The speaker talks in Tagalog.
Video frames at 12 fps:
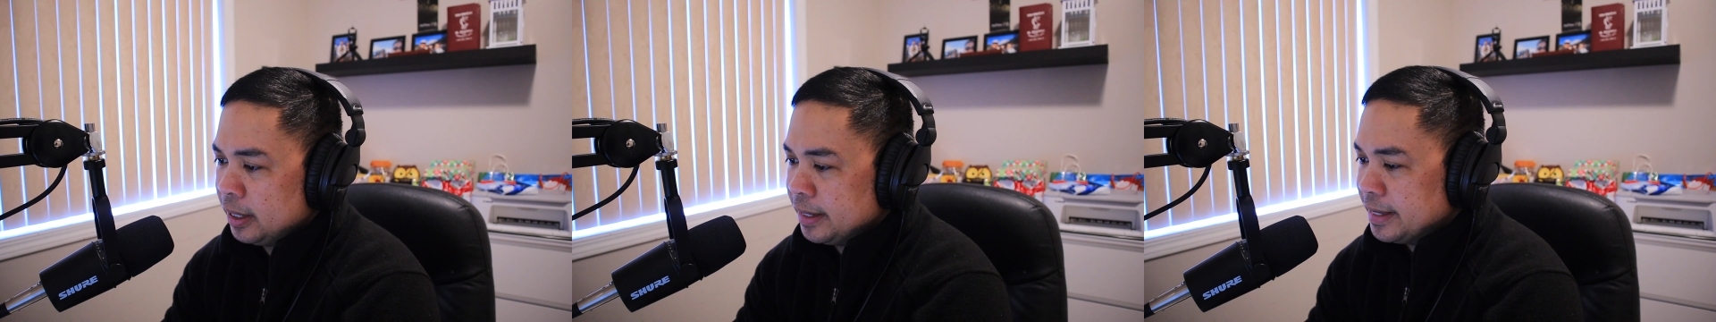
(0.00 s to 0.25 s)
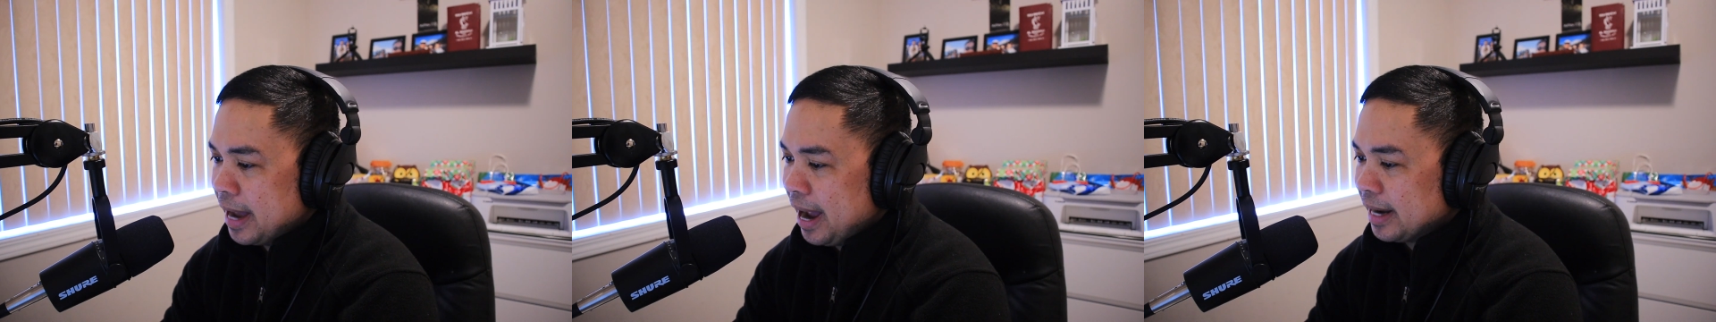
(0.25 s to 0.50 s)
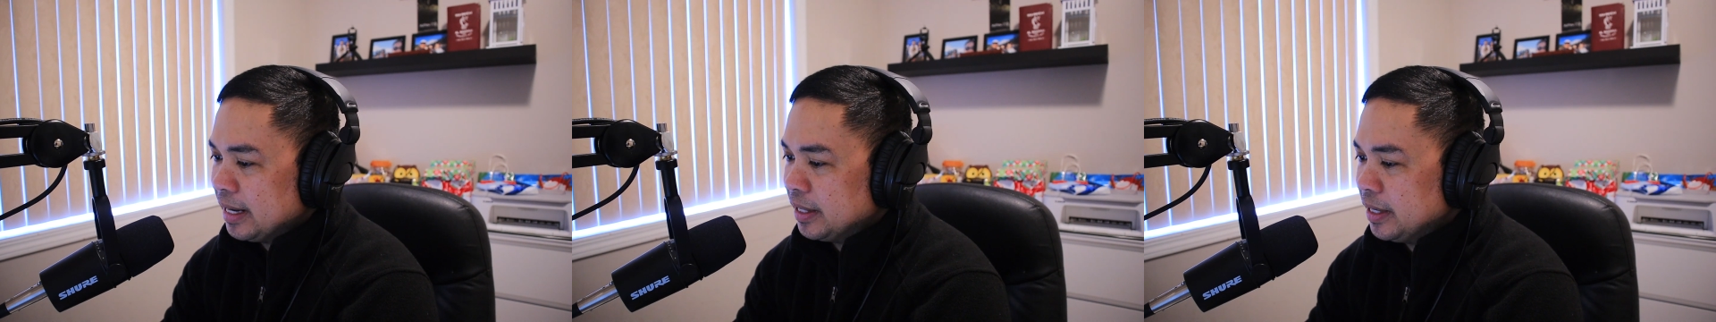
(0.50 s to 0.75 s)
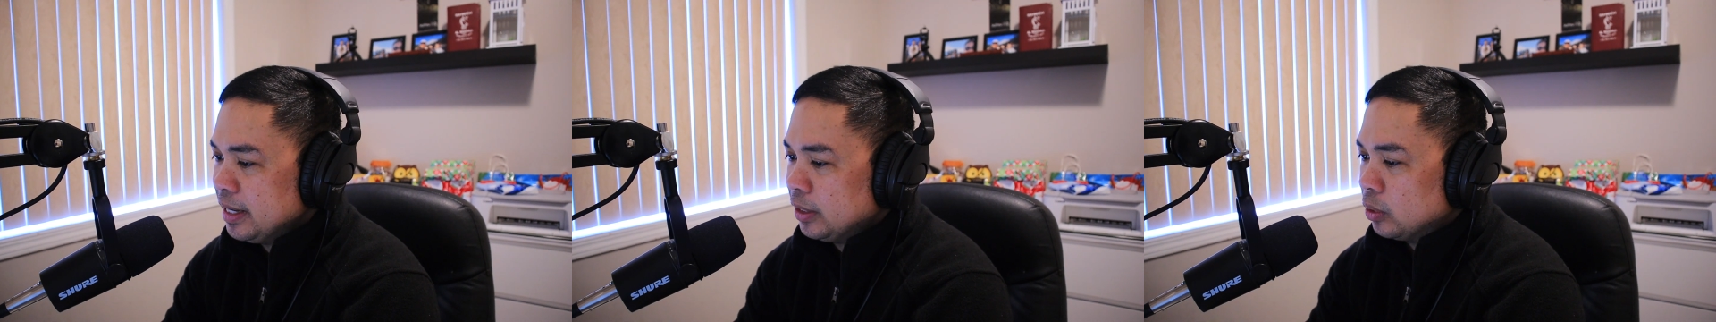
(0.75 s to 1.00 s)
Dahil
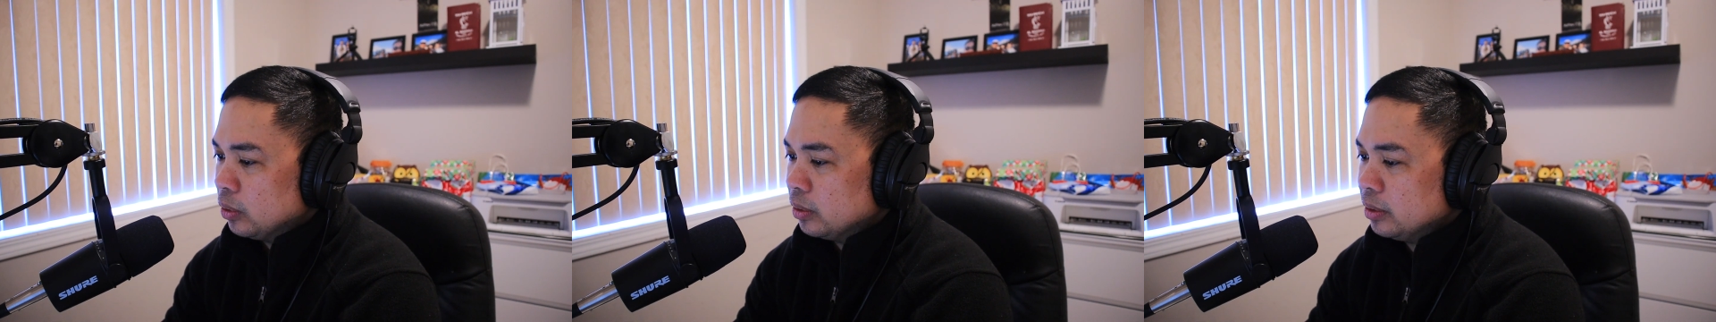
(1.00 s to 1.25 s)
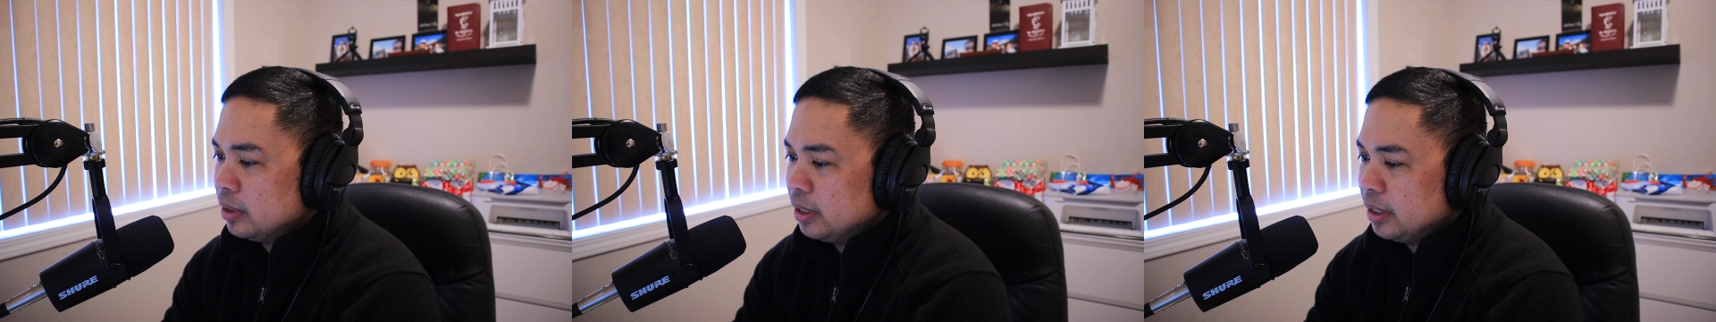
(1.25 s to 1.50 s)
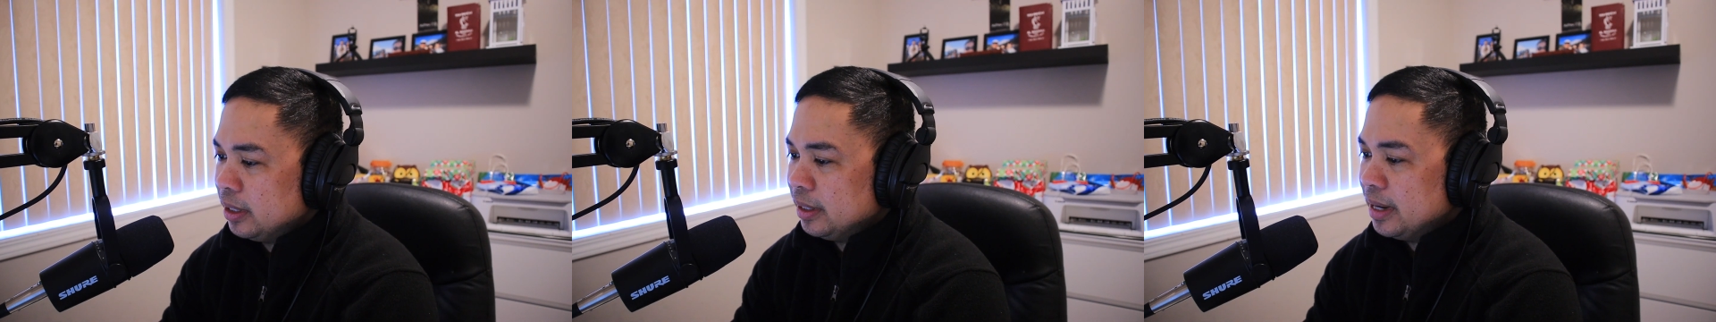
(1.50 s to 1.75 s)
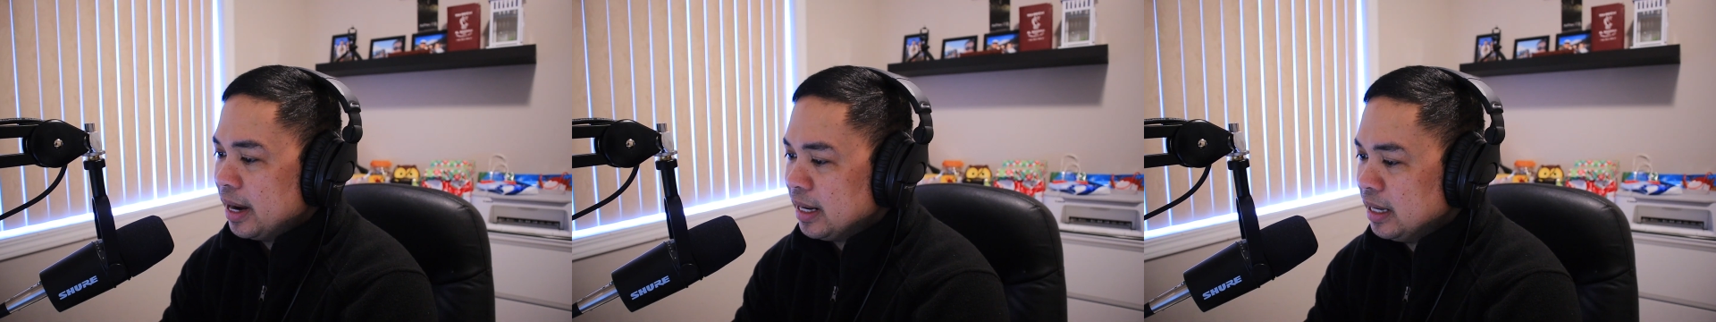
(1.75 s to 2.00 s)
dito,
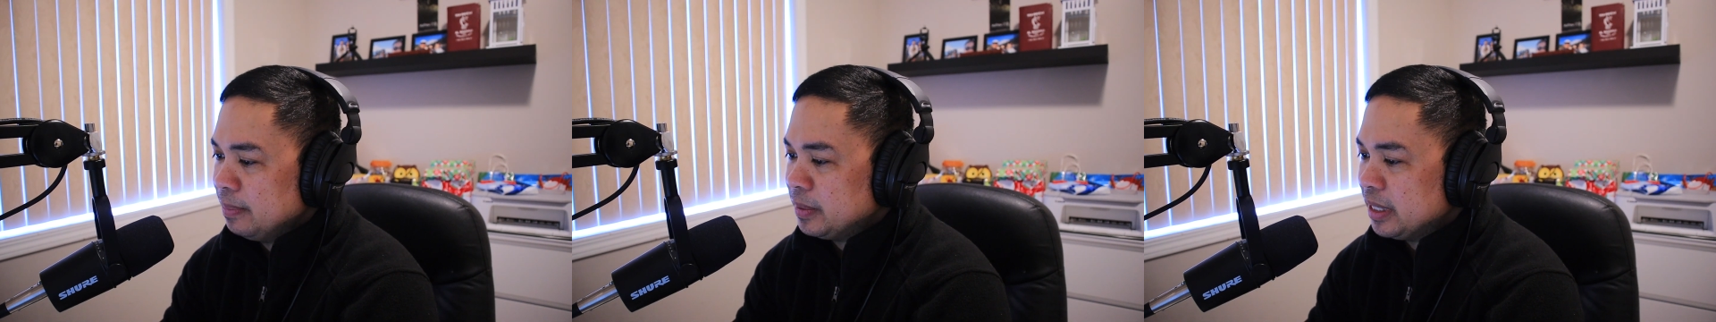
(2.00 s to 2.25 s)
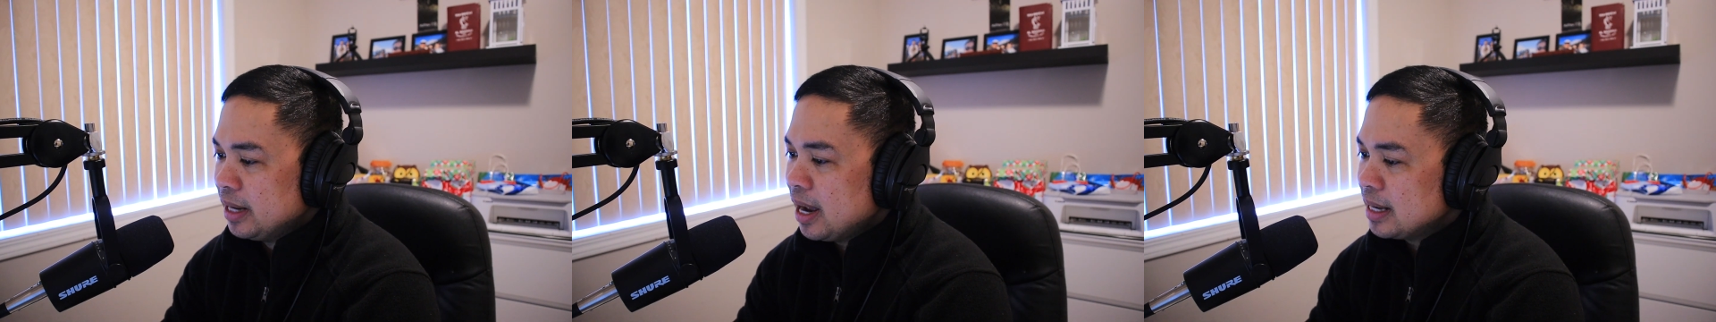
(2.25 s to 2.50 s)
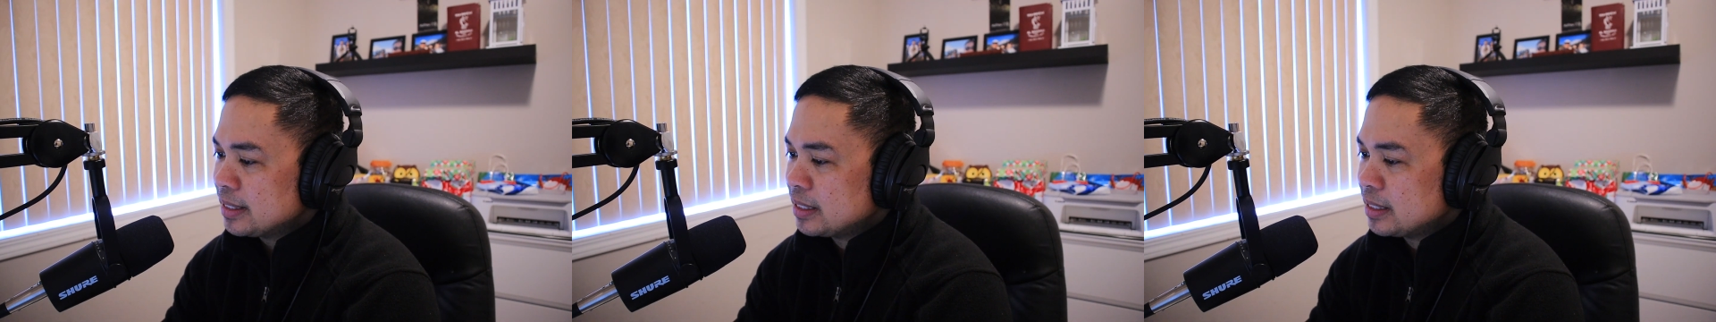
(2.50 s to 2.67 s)
Nainip sila